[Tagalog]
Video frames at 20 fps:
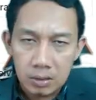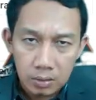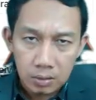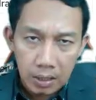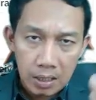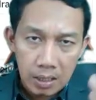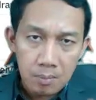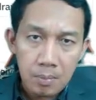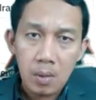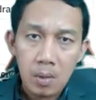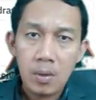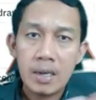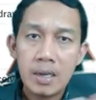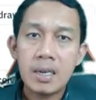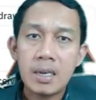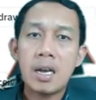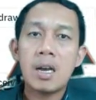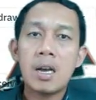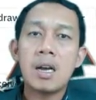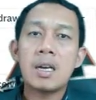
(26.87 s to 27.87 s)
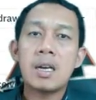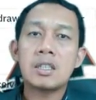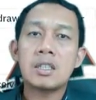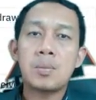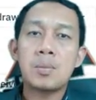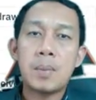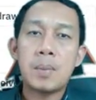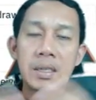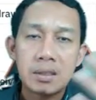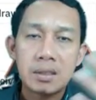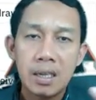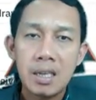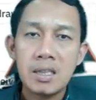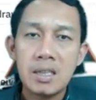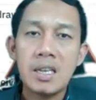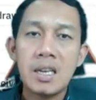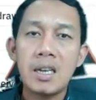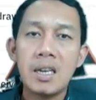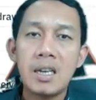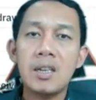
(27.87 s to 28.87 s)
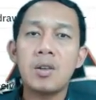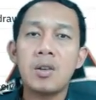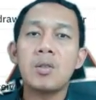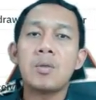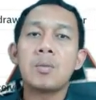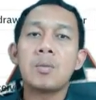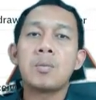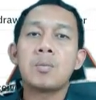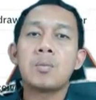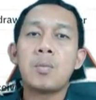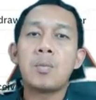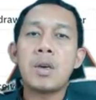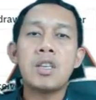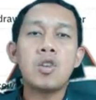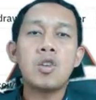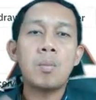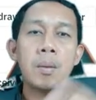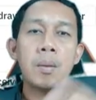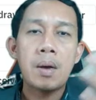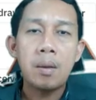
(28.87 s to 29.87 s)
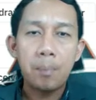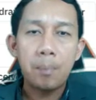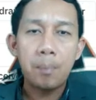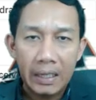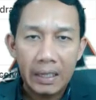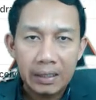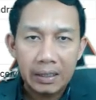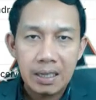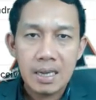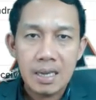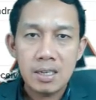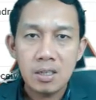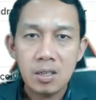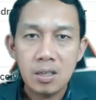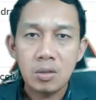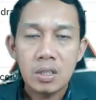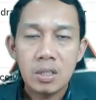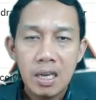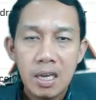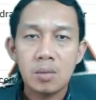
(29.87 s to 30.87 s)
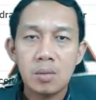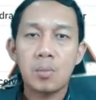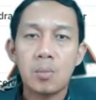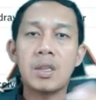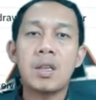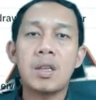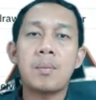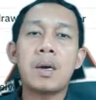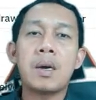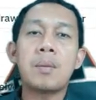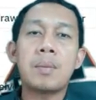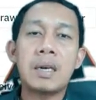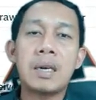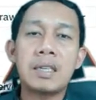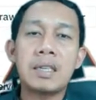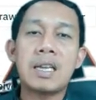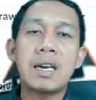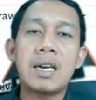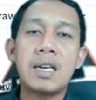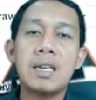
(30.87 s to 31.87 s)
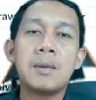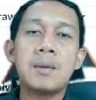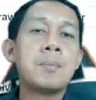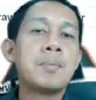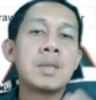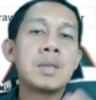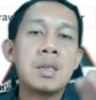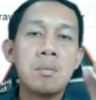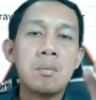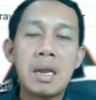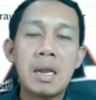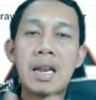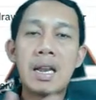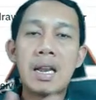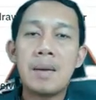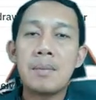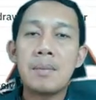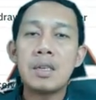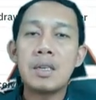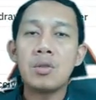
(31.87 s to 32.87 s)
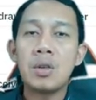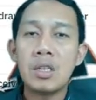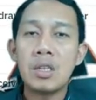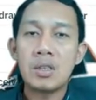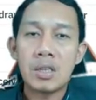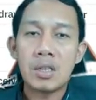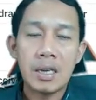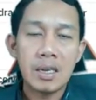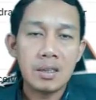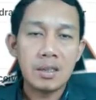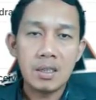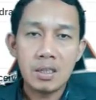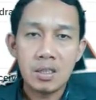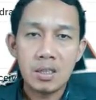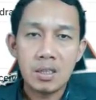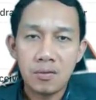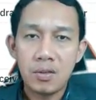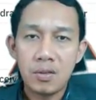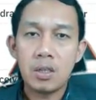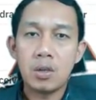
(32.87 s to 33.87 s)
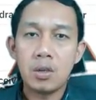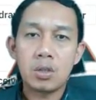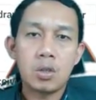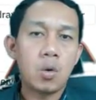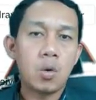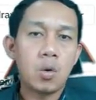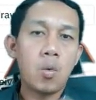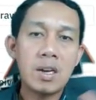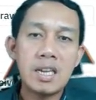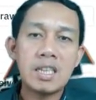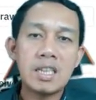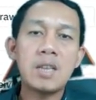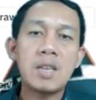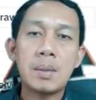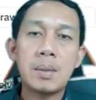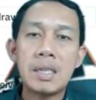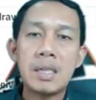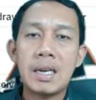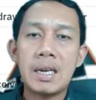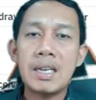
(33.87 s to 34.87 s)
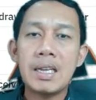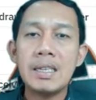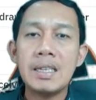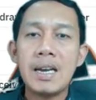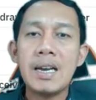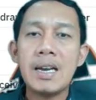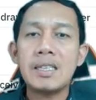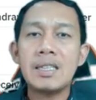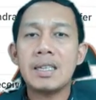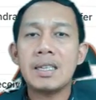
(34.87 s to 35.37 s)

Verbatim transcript: Halimbawa, naka-spot trading kayo, Pwede nyo pa bang pakitain yon? Yes, pwede pang pakitain. Malalaman nyo inside this video. So, wag natin patagalin guys.